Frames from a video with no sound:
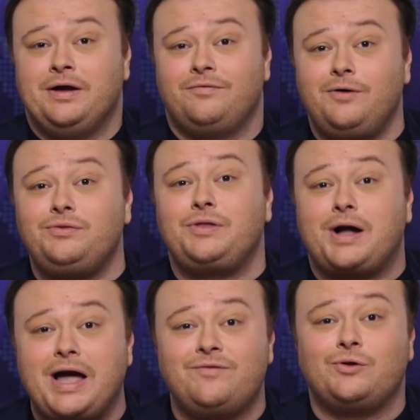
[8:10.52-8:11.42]
Вот
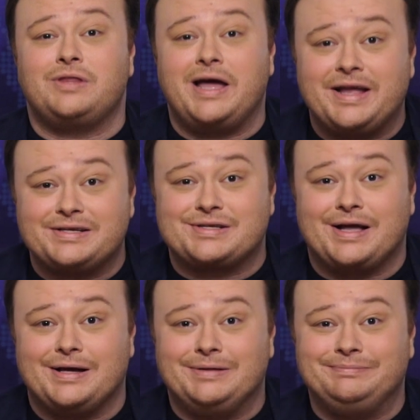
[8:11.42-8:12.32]
такая вот нарезка.